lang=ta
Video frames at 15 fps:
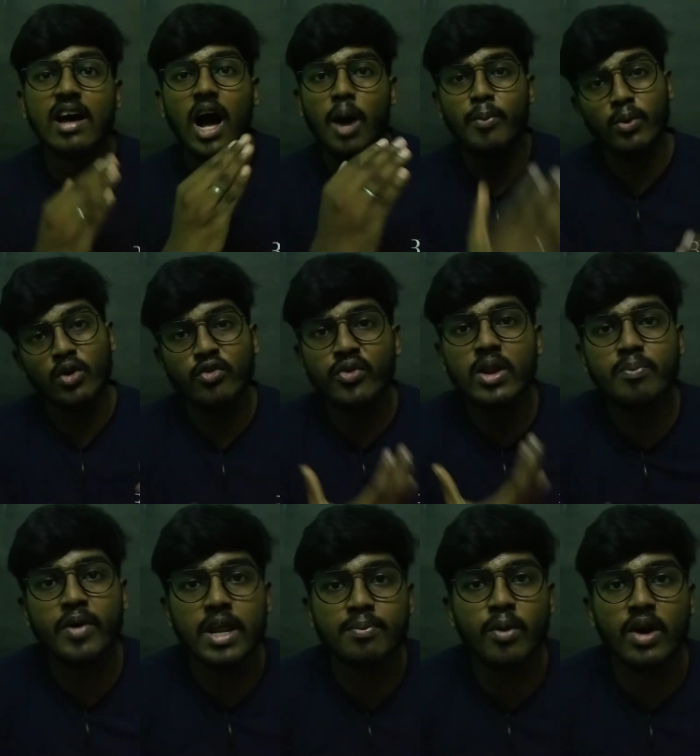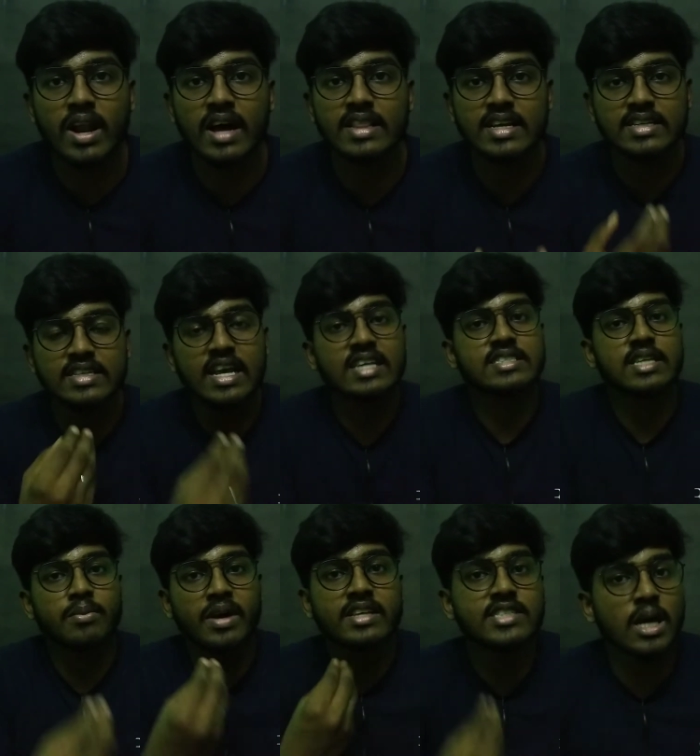அப்போ நம்ம ஃபீல் பண்ணியிருப்போம்ல அந்த டேஸ்ட்
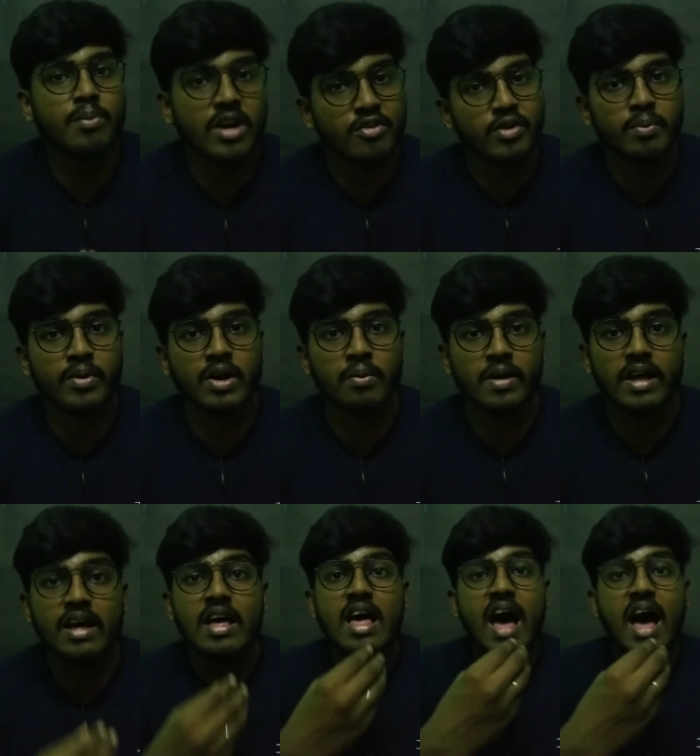அப்படி என்ஜாய் பண்ண ஃபீல் பண்ணுறோம்ல